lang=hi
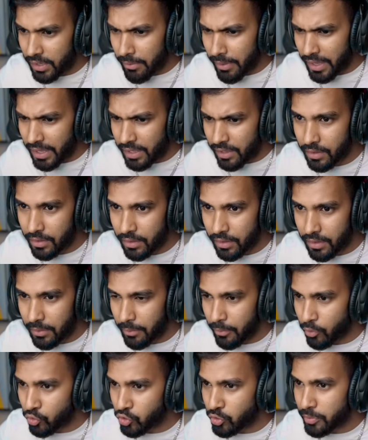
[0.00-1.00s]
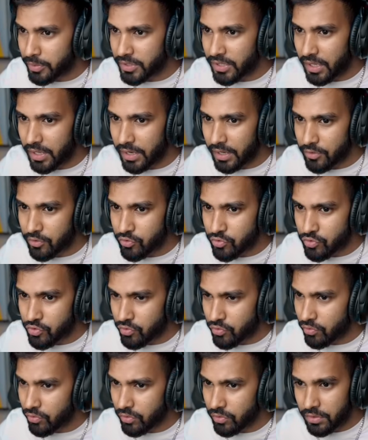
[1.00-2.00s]
भाई ये भूत भी जा रहा है
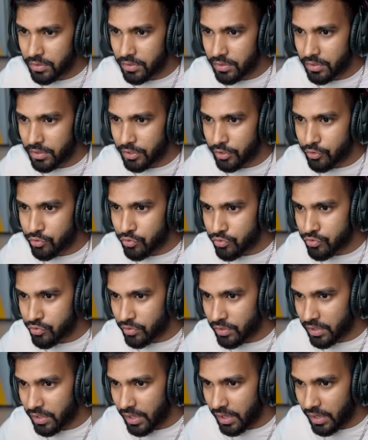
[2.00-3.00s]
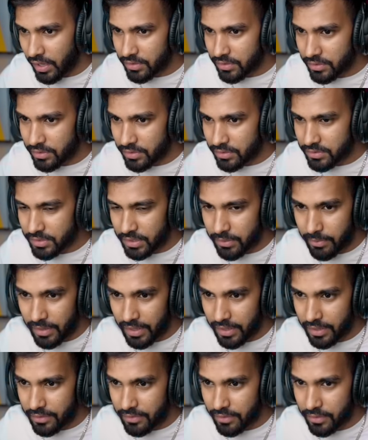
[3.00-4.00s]
सुसु फिर देखो सुसु करके आ गया चल भाग
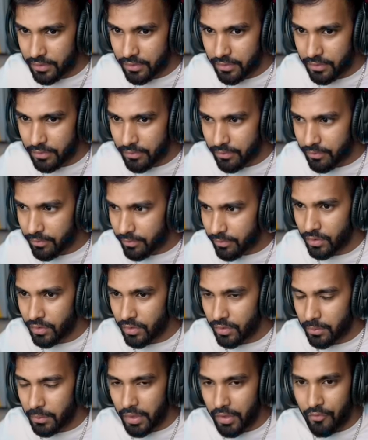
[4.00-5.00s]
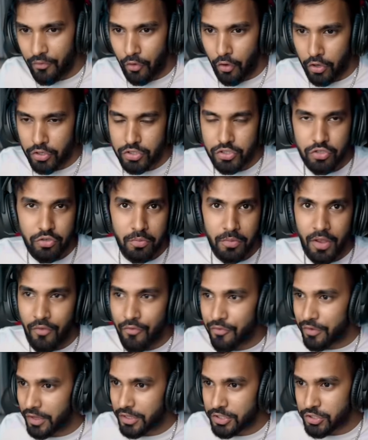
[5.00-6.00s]
यहाँ से भाई वॉशरूम का
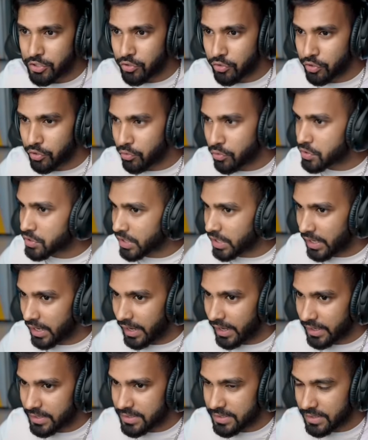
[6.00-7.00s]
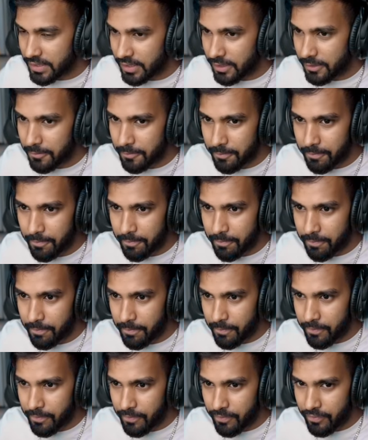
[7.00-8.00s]
फ्लश तो यूज़ करा है किसी ने
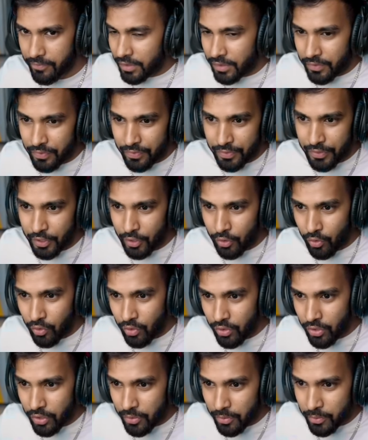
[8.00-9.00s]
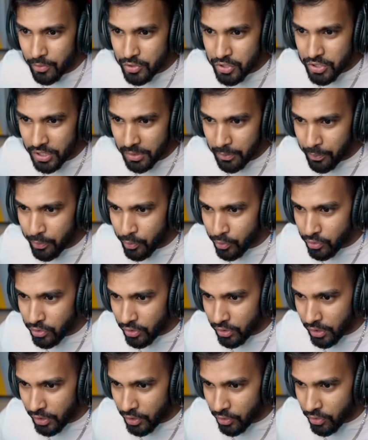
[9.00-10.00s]
देखो मुझे इन भूतों
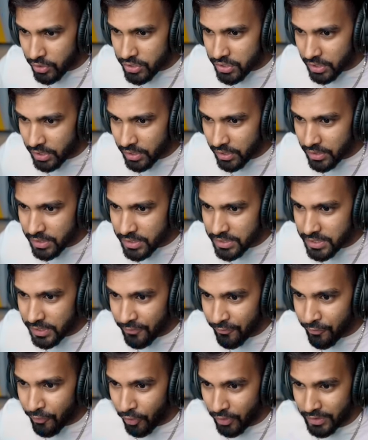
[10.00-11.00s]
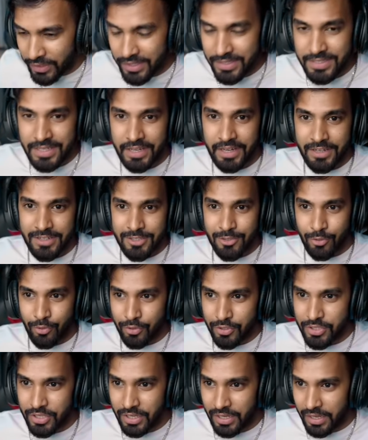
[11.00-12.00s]
का टॉर्चर सिर्फ 40 सेकंड्स
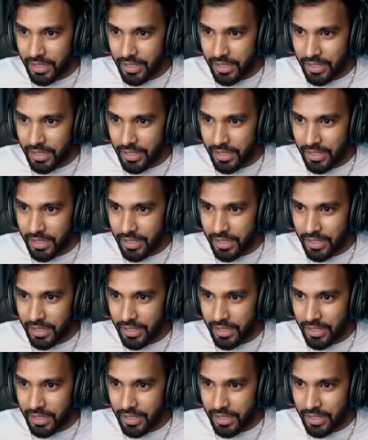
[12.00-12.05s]
और झेलना